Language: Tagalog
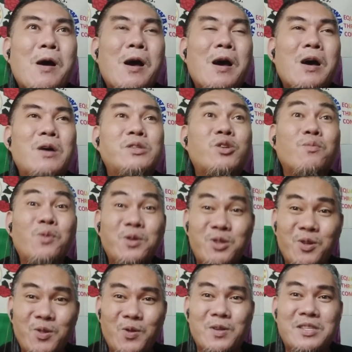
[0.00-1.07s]
uh,
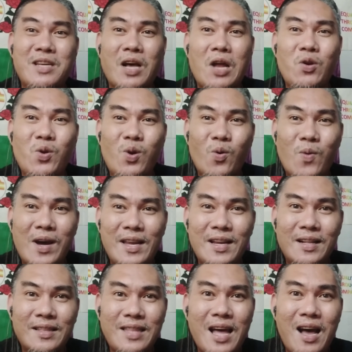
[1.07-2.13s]
sumusundo sa kaluluwa
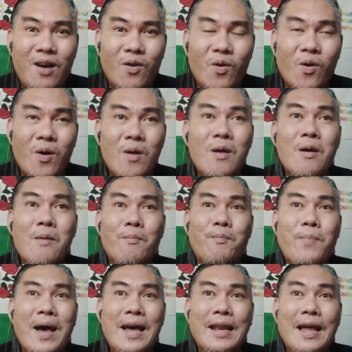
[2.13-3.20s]
ng tao
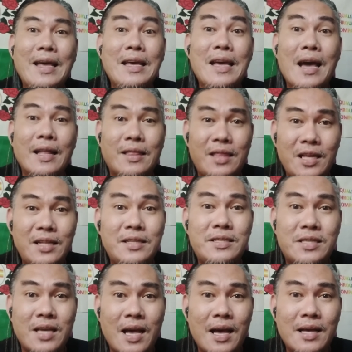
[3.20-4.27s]
para ihatid
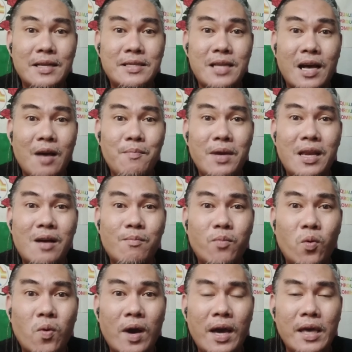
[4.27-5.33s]
siya sa kabilang
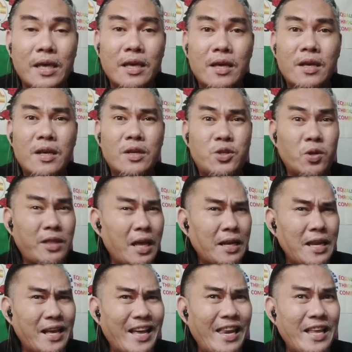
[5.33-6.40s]
buhay. So
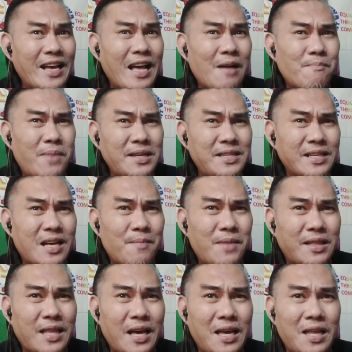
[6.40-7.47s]
technically nga ba si
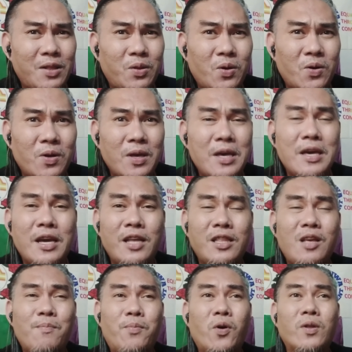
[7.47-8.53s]
kamatayan to?
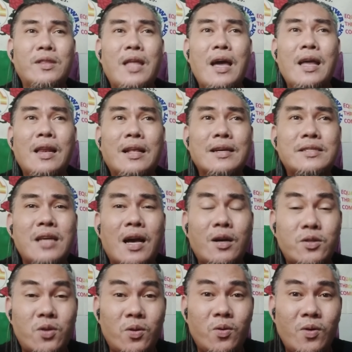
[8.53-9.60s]
Hindi po dahil kasi
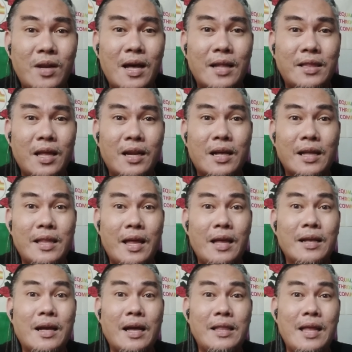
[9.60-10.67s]
ang sundo natin
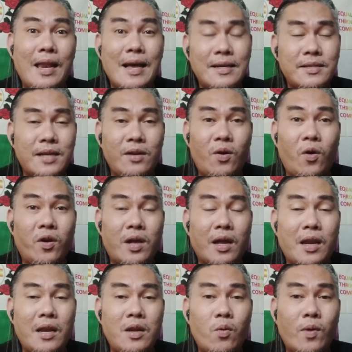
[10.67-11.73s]
kadalasan or
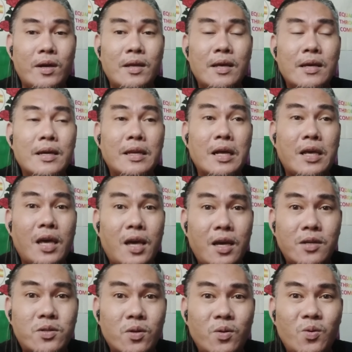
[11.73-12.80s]
karaniwang
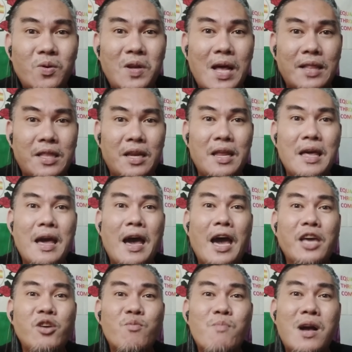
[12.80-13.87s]
nagiging sundo natin
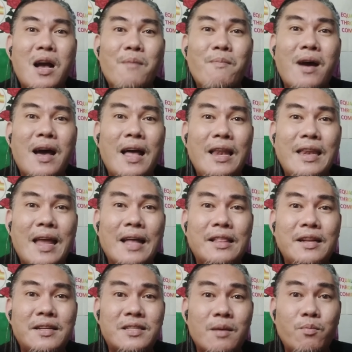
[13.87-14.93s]
ay yung mga mahal
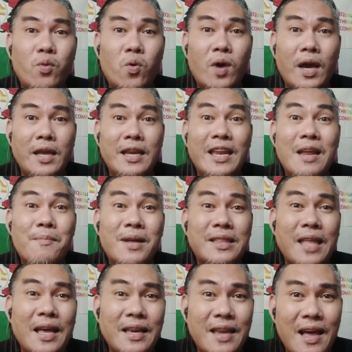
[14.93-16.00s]
natin sa buhay na
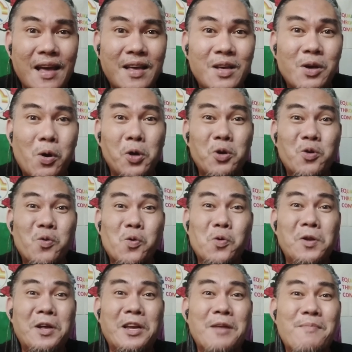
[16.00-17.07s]
namatay na o yung
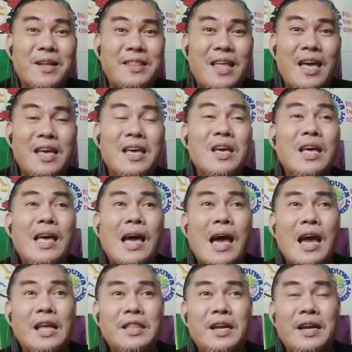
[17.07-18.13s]
unang namatay.
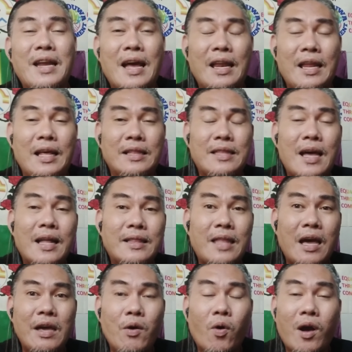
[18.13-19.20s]
Either nanay,
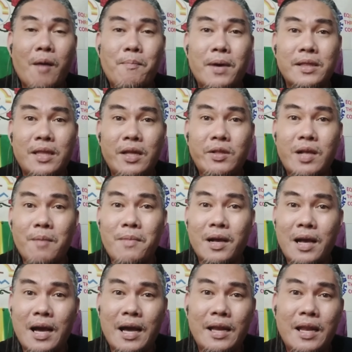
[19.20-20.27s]
tatay o kapatid,
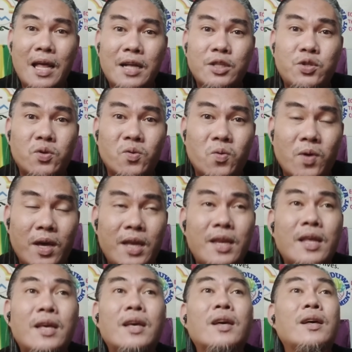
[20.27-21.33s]
kamag-anak,
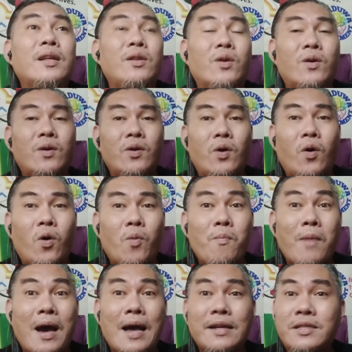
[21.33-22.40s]
tiyuhin, no? O
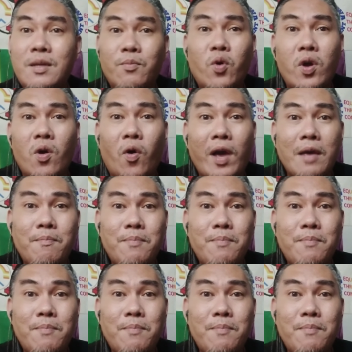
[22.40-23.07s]
mahal sa buhay o